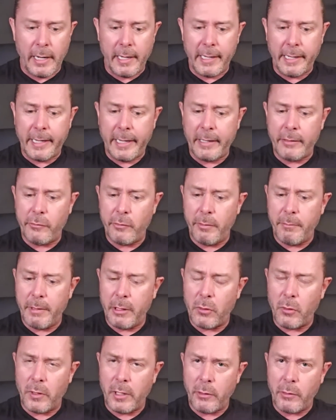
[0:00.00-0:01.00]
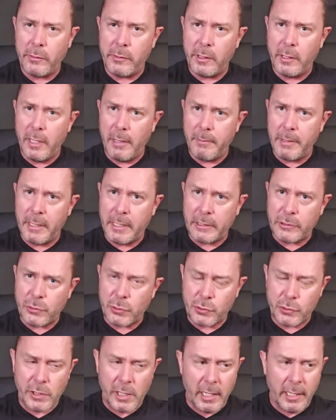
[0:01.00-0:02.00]
Alejandro, he mejorado en dinámicas
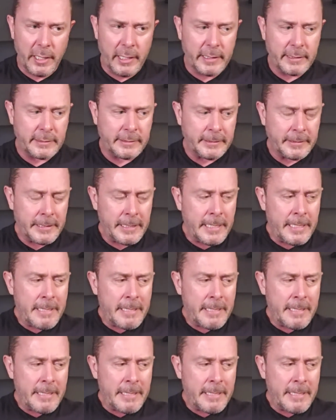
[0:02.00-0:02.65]
sociales,